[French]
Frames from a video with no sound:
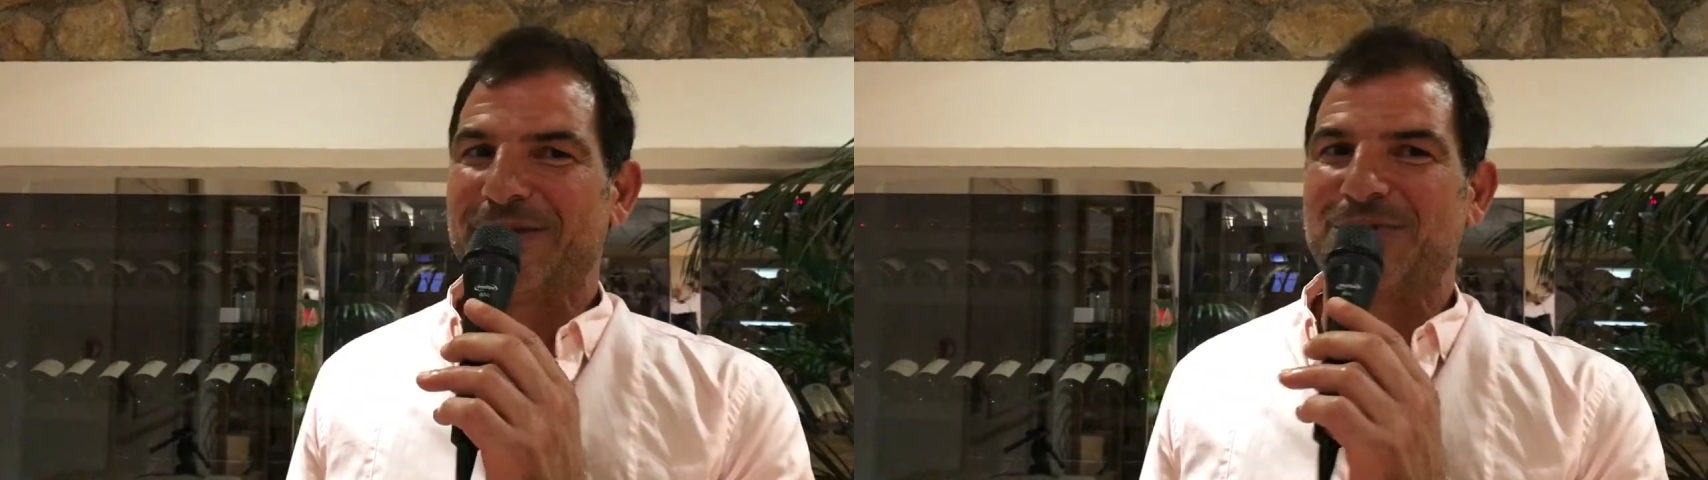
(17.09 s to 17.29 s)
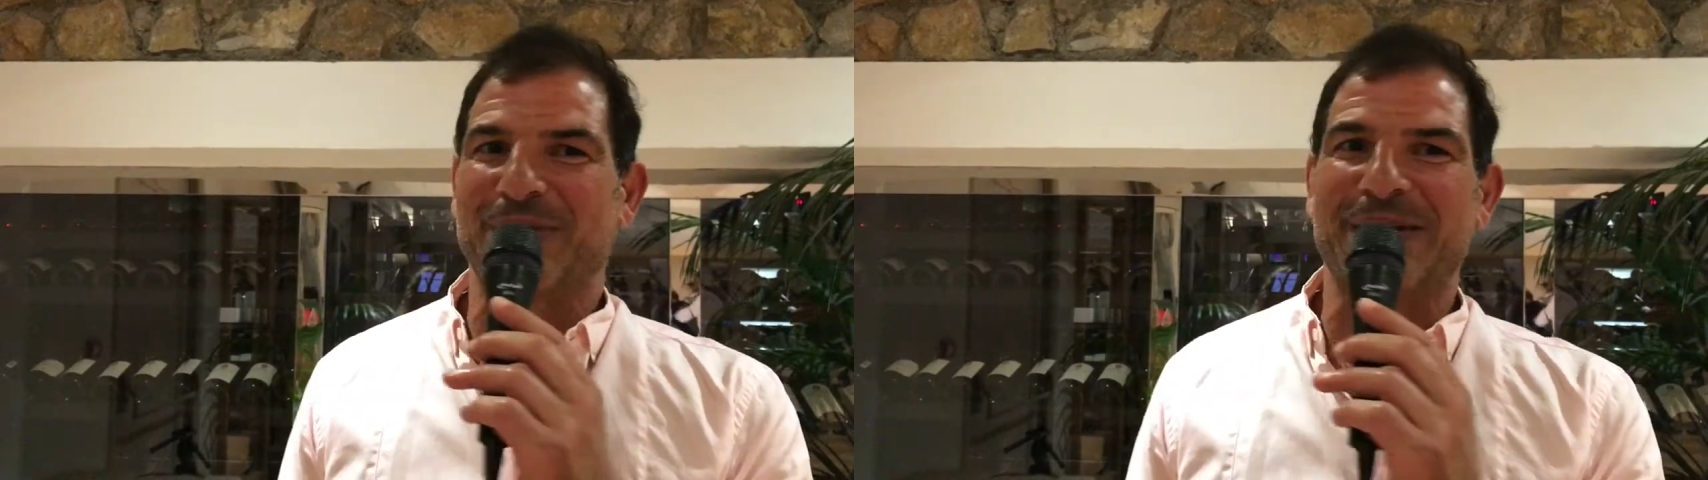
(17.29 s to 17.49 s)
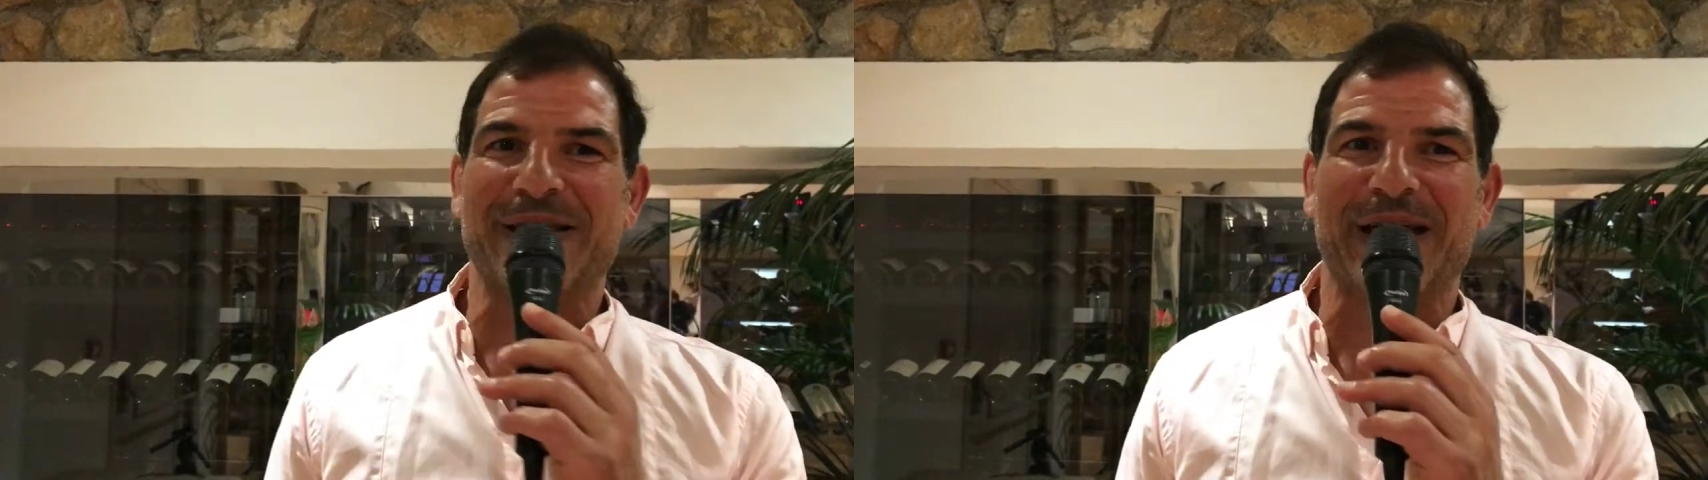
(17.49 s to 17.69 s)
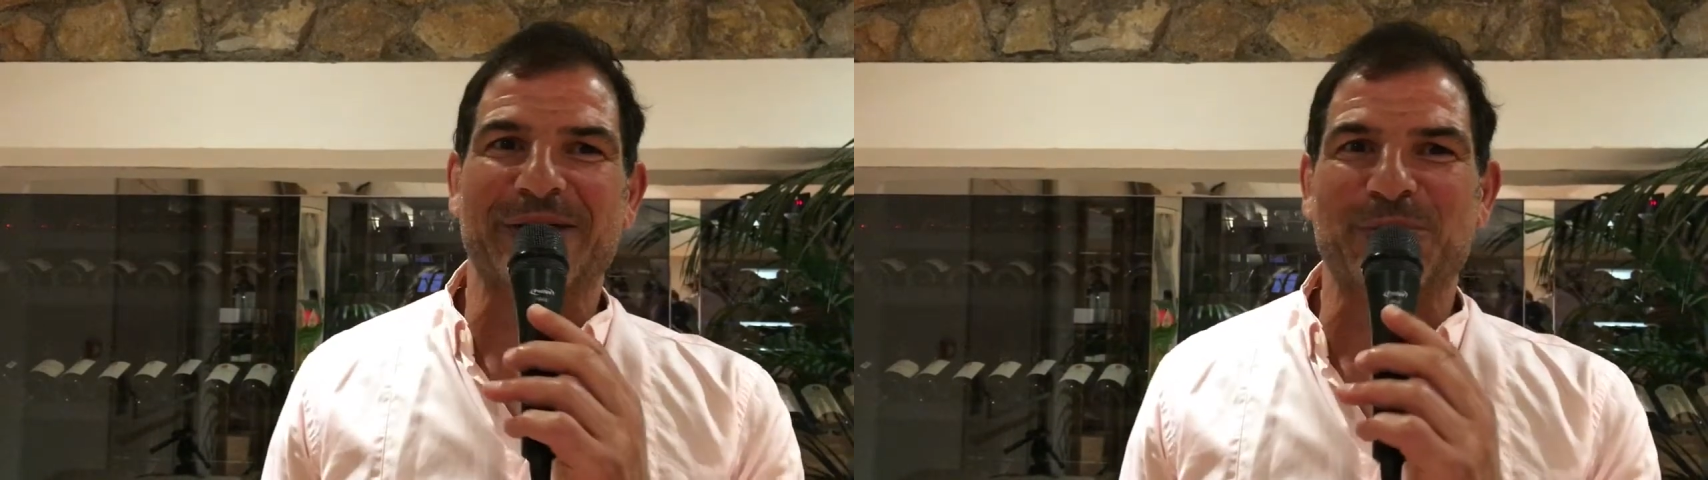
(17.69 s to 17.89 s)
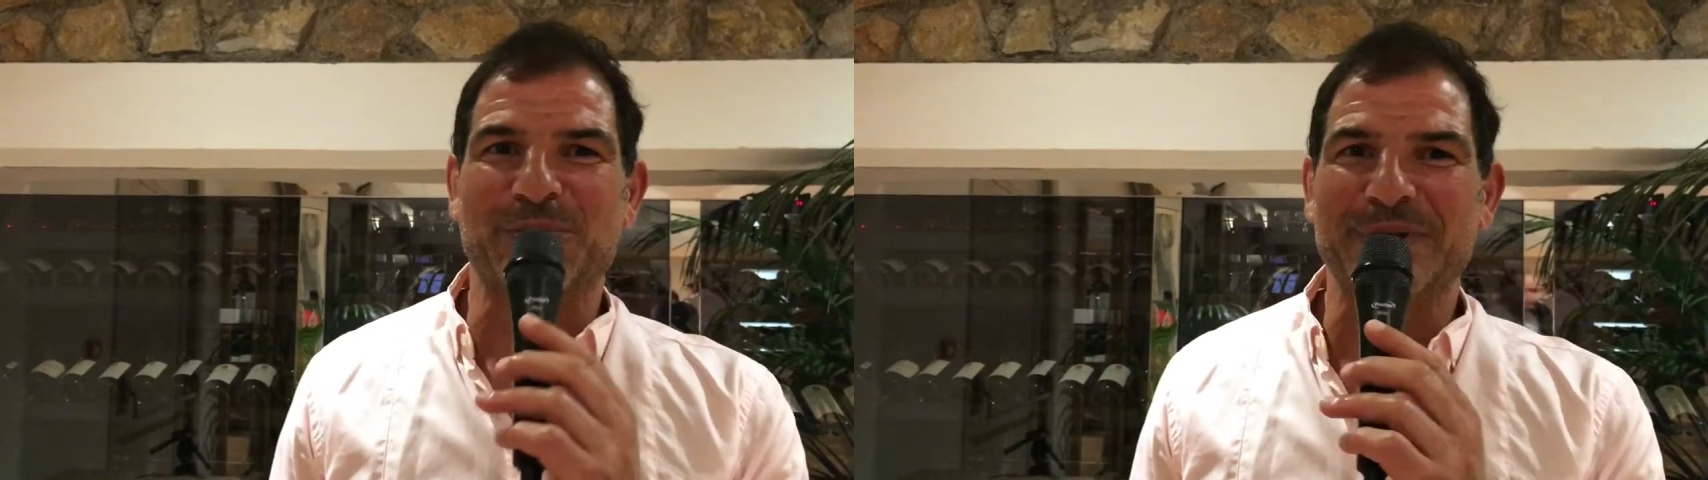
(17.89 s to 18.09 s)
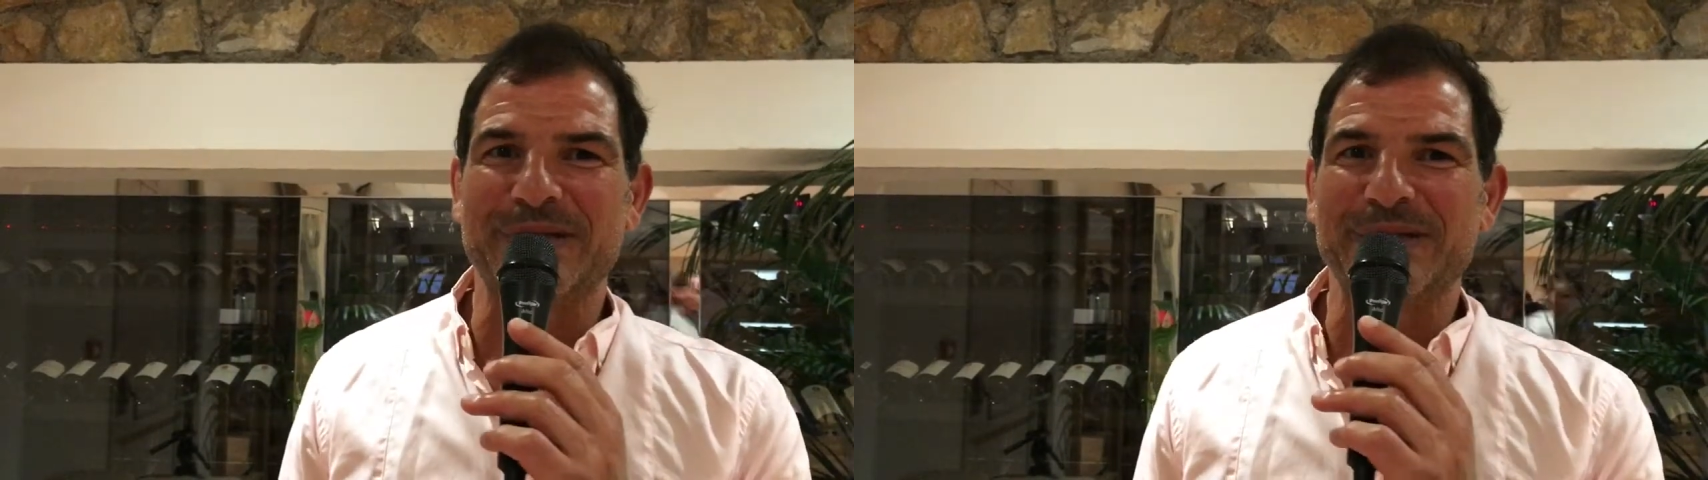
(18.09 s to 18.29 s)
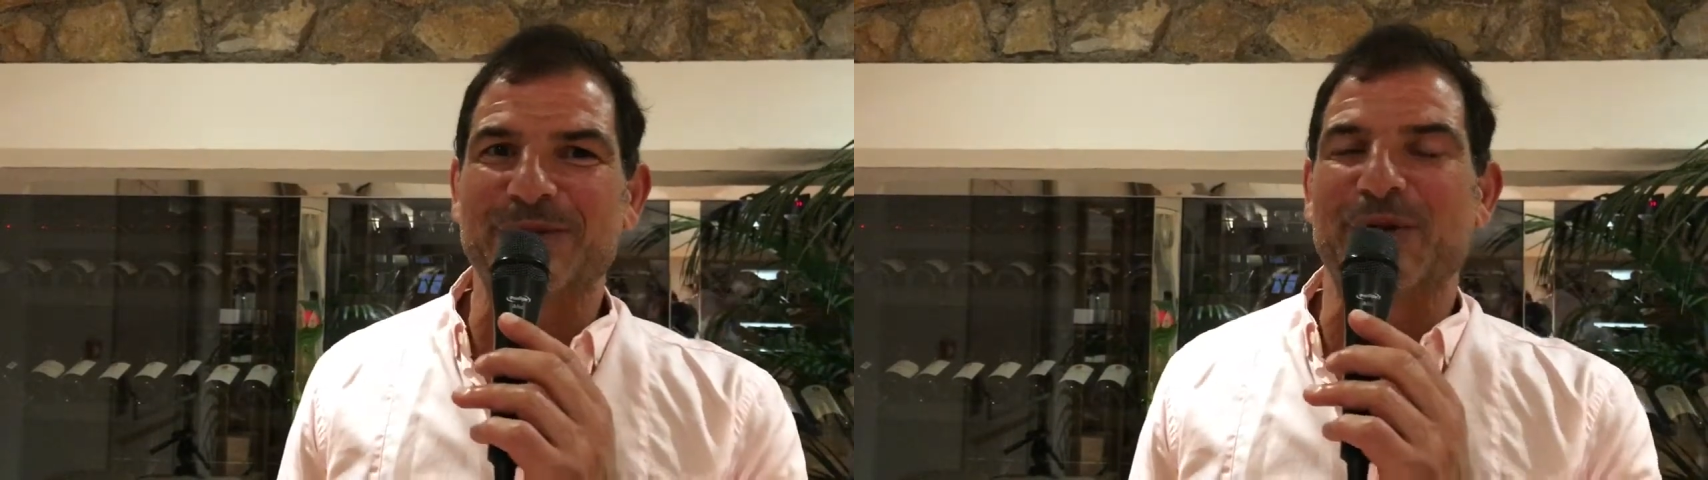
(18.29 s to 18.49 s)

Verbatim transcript: sur les terrains de rugby,